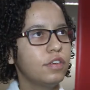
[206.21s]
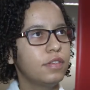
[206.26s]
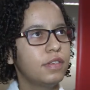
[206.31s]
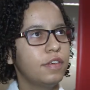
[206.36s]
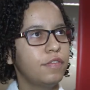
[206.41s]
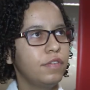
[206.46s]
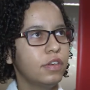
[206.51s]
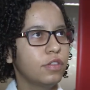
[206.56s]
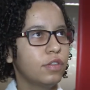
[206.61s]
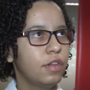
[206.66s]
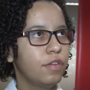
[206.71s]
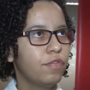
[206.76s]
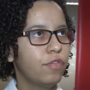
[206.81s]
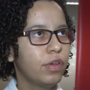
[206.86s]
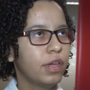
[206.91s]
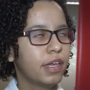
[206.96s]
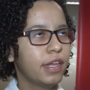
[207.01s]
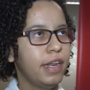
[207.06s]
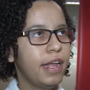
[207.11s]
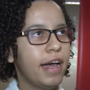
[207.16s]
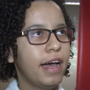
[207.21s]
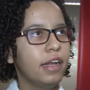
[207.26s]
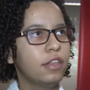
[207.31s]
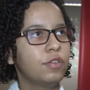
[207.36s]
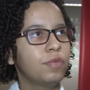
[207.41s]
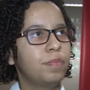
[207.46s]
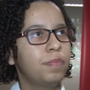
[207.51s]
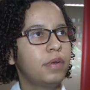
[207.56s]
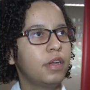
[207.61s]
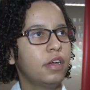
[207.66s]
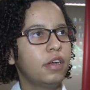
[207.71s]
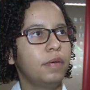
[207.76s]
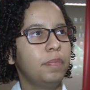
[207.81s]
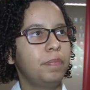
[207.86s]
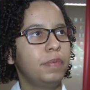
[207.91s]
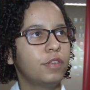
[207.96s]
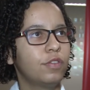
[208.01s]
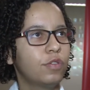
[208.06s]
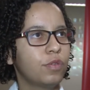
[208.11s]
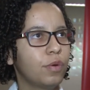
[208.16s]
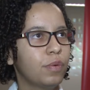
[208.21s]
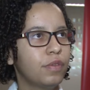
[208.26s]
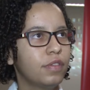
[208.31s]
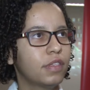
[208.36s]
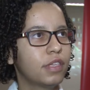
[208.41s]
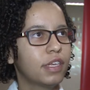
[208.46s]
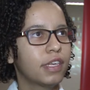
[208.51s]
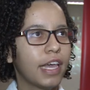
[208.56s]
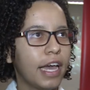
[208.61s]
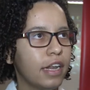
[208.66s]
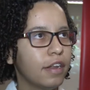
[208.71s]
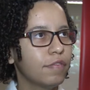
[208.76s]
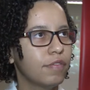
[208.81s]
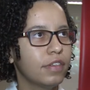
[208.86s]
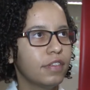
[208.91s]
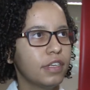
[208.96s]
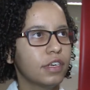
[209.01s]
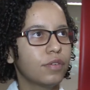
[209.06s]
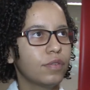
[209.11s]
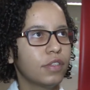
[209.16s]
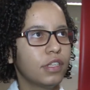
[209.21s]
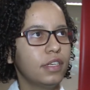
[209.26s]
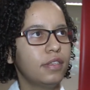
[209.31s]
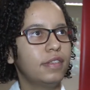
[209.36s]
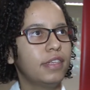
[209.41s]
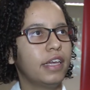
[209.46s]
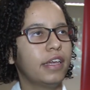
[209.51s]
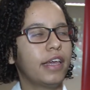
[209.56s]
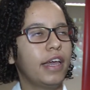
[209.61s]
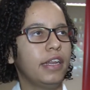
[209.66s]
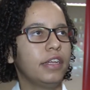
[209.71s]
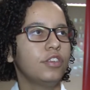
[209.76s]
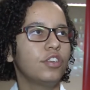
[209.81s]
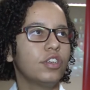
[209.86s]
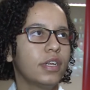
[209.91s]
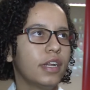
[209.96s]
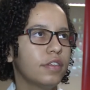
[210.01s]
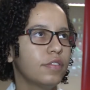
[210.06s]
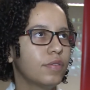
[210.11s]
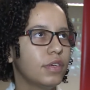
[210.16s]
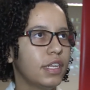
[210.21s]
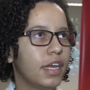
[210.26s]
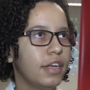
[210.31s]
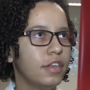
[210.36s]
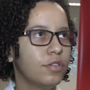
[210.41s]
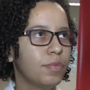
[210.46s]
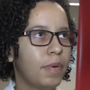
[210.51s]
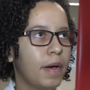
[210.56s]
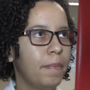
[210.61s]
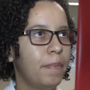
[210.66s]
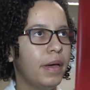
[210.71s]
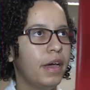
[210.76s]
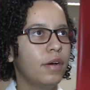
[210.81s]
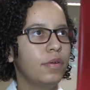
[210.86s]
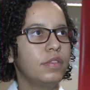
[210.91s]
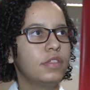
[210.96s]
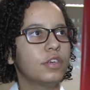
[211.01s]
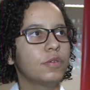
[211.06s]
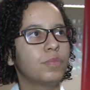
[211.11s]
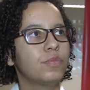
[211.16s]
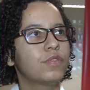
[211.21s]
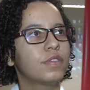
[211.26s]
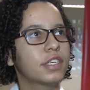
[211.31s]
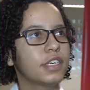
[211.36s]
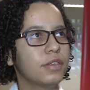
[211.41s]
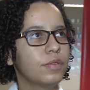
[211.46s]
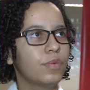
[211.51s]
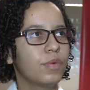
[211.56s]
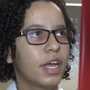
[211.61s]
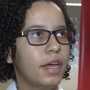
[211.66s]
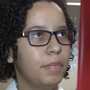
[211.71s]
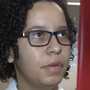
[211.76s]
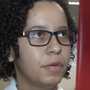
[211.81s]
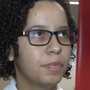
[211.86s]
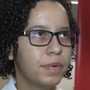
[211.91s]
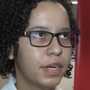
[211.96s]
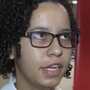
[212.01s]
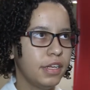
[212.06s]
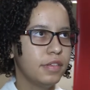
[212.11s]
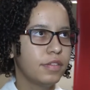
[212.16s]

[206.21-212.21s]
Esse evento ele foi criado para pessoas que querem fazer acontecer, querem tirar sua ideia do papel e estão buscando um caminho para